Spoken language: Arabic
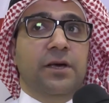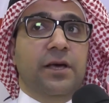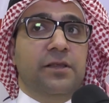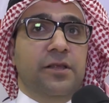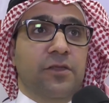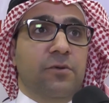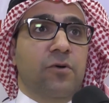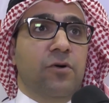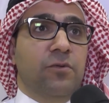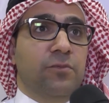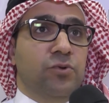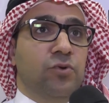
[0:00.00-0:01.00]
يعني تنظم
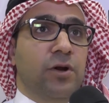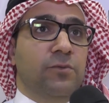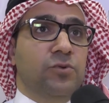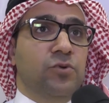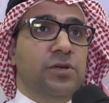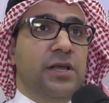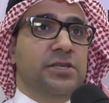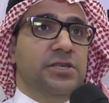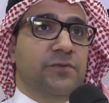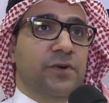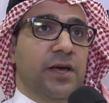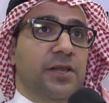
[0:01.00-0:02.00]
اول بطوله وبطولتين
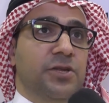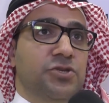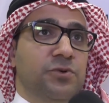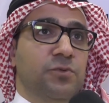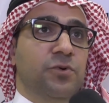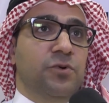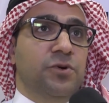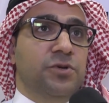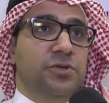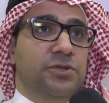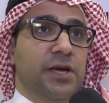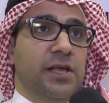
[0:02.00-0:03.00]
يصير في عدد جمهور
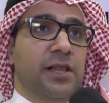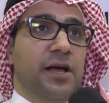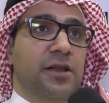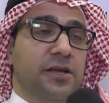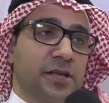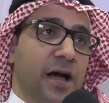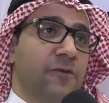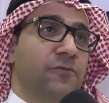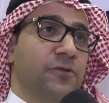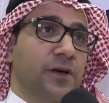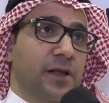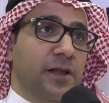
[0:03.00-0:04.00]
جيد لكنك
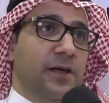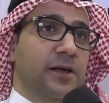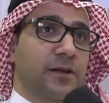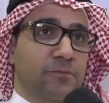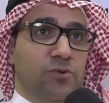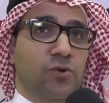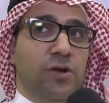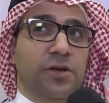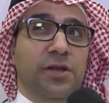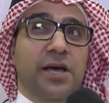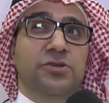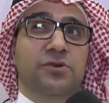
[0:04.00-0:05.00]
تحافظ على البطوله
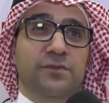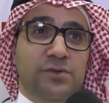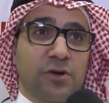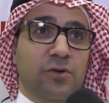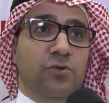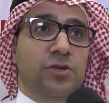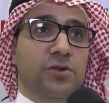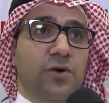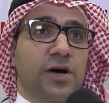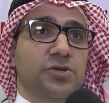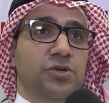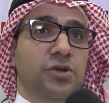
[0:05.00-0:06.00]
11 نفس الحضور
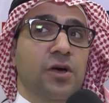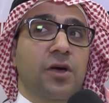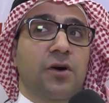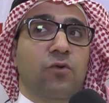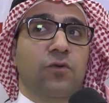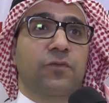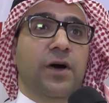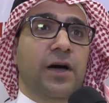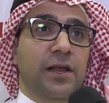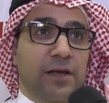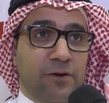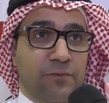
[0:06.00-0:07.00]
والتواجد
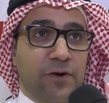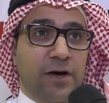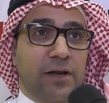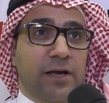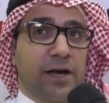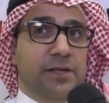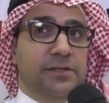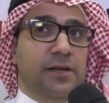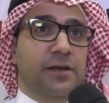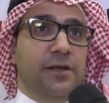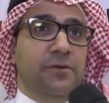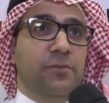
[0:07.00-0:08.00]
والفعاليات
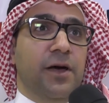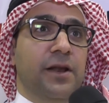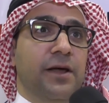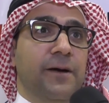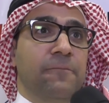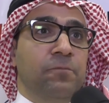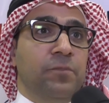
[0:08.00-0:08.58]
اللي برا